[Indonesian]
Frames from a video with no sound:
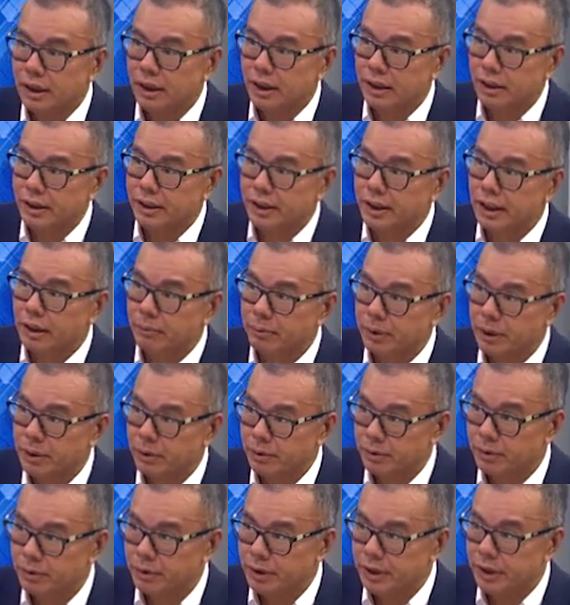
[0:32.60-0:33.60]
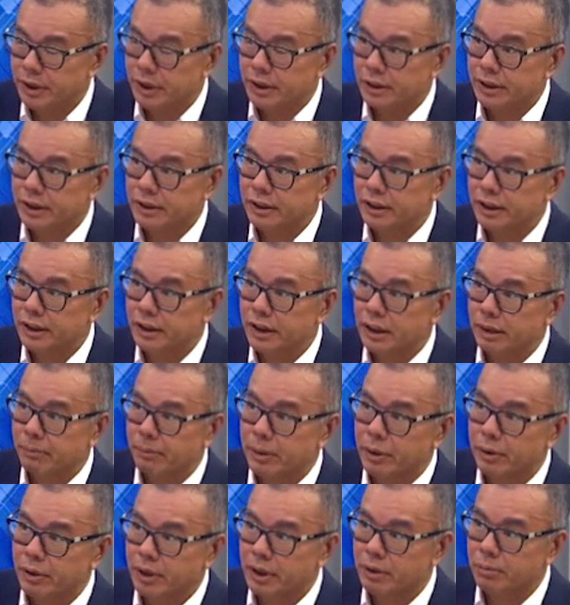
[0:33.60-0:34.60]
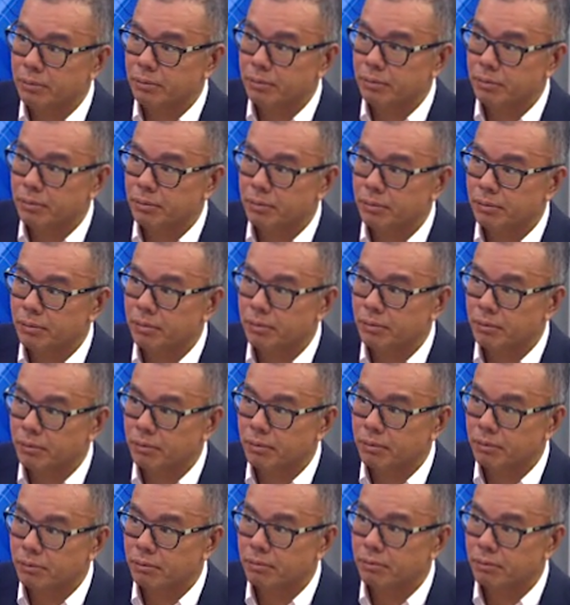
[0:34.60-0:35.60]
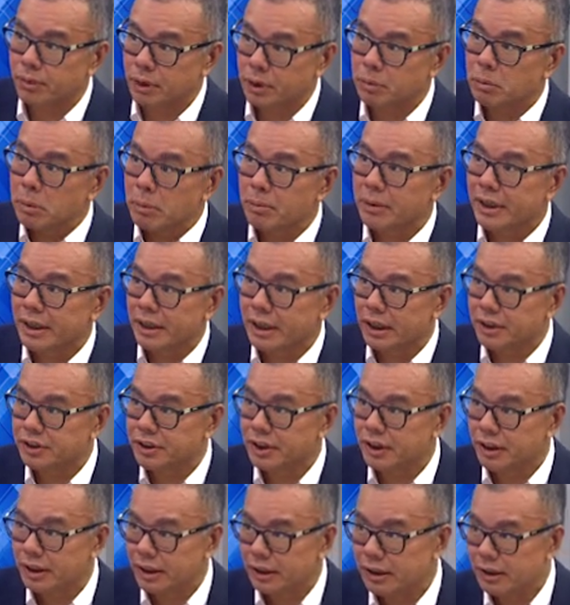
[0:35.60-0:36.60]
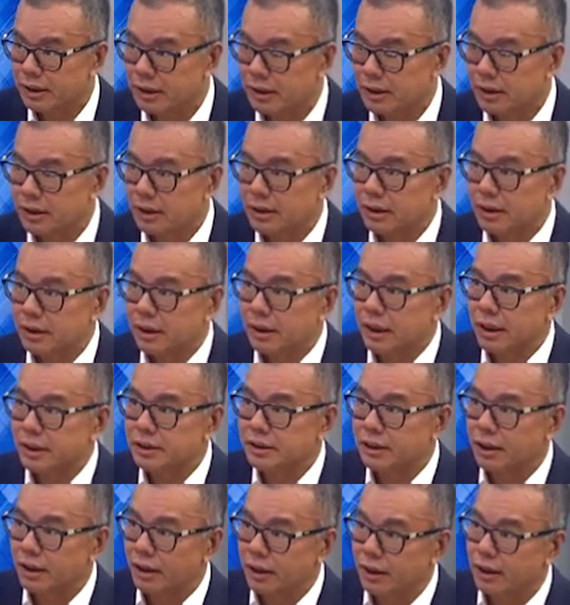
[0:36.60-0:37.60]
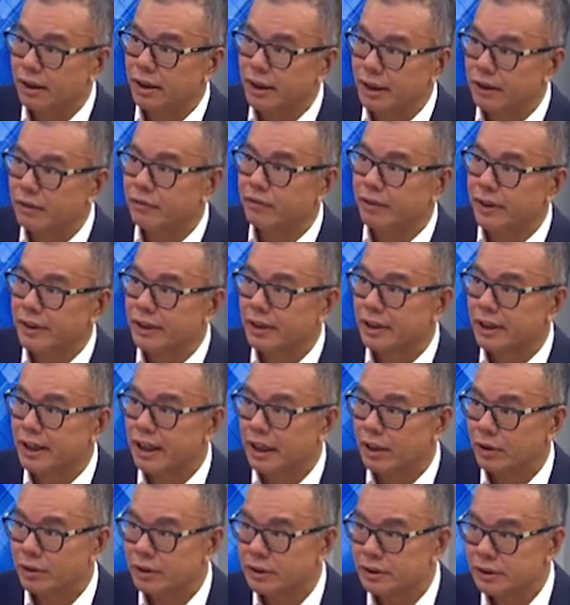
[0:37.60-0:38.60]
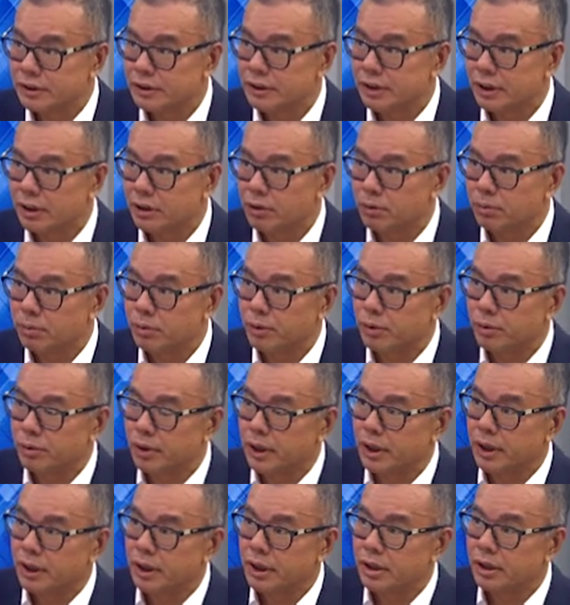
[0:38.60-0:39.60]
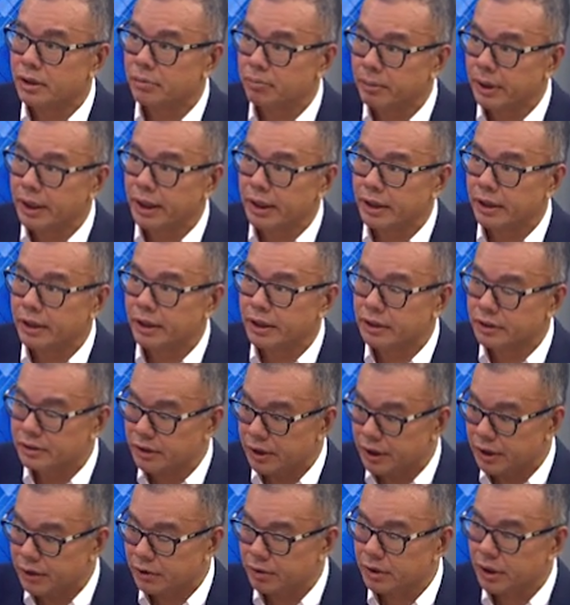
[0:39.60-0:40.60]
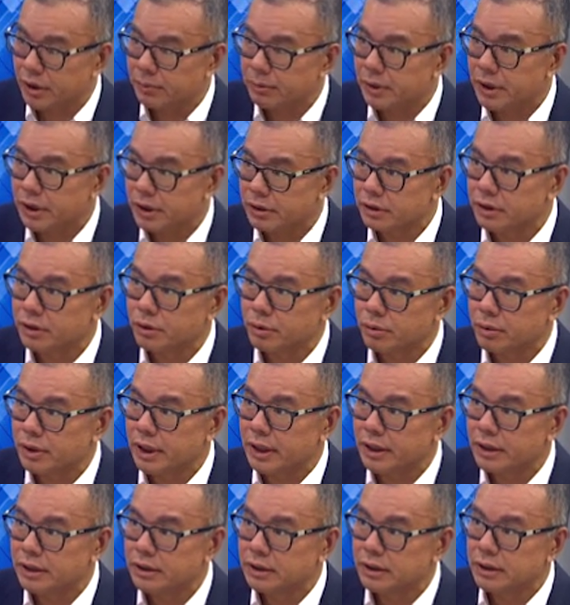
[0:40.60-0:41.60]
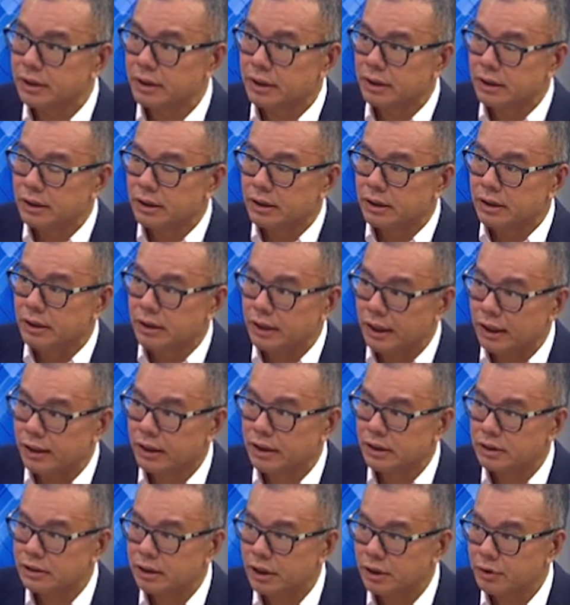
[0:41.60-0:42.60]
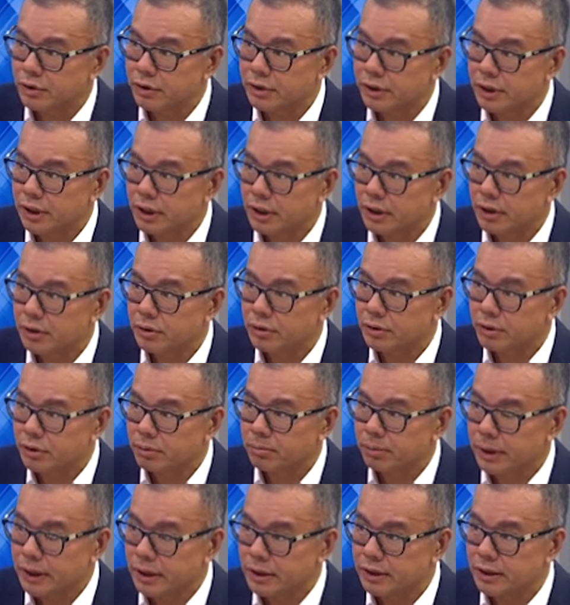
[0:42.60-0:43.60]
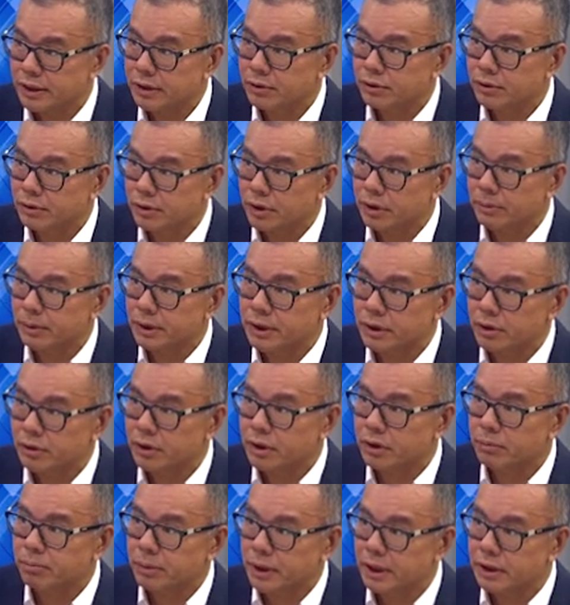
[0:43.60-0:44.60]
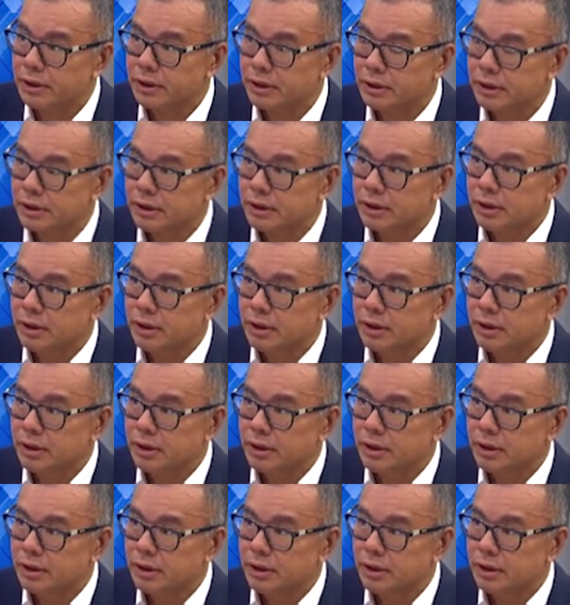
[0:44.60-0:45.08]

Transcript: uh, di KPU. Ya. Nanti kan KPU akan mengumumkan hasilnya. Hmm. Hasil real and final count tanggal 22 Mei. Dan setelah itu kami akan tentukan langkah selanjutnya untuk PAN ya untuk lima tahun ke depan